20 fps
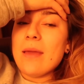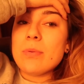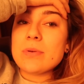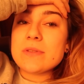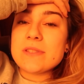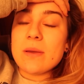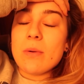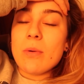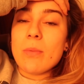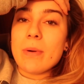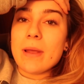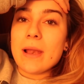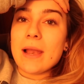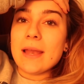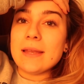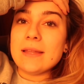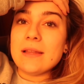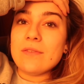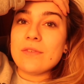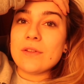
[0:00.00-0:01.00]
E possiamo
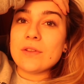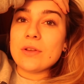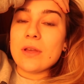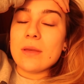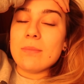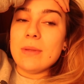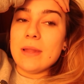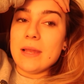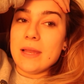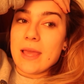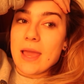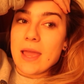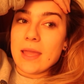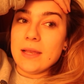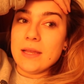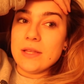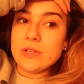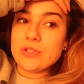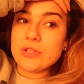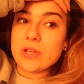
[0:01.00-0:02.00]
parlare del fatto che Billie
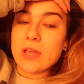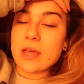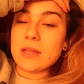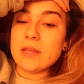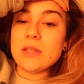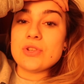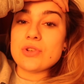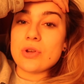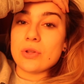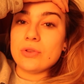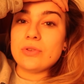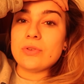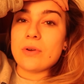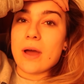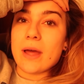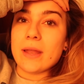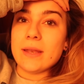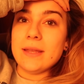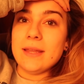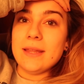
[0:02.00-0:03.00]
Eilish, che ha 18
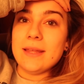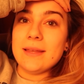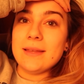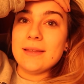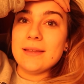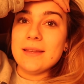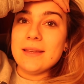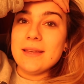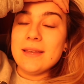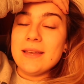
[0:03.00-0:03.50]
anni,